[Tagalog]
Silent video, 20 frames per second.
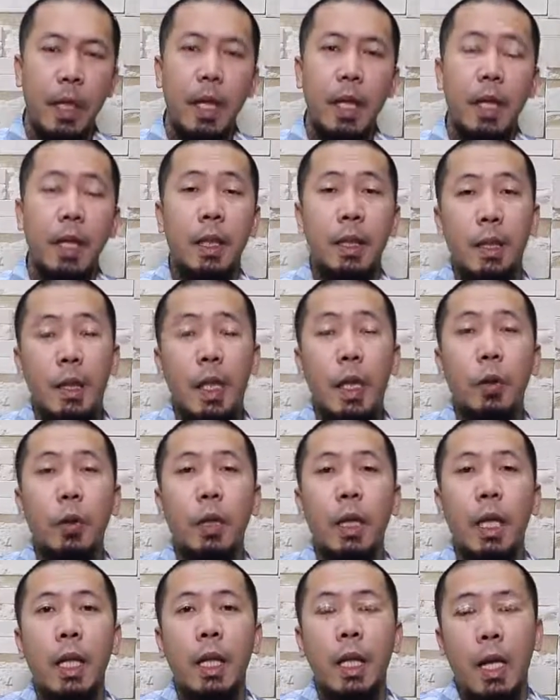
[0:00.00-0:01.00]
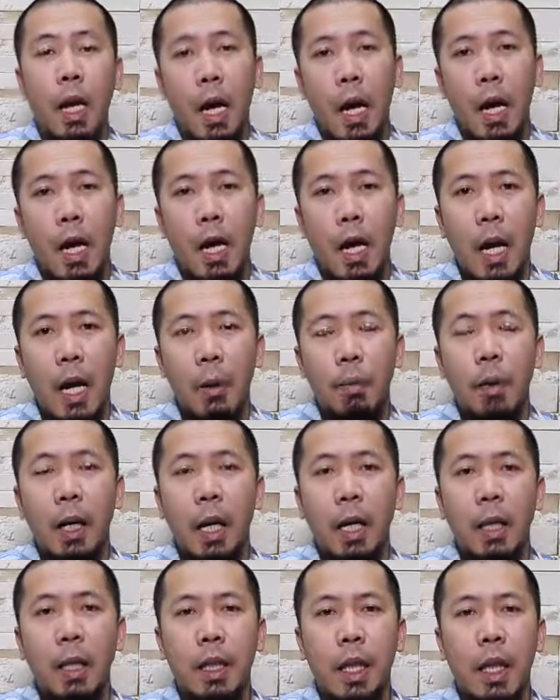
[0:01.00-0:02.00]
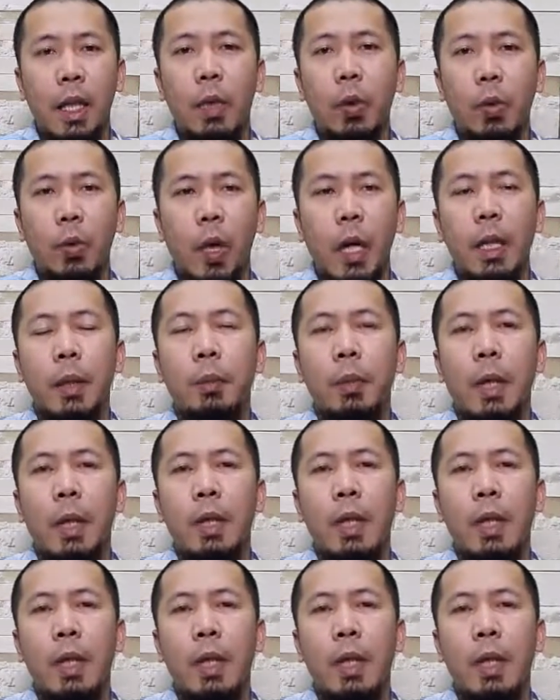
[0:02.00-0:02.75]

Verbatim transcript: Hindi ko nilikha ang mga engkanto at mga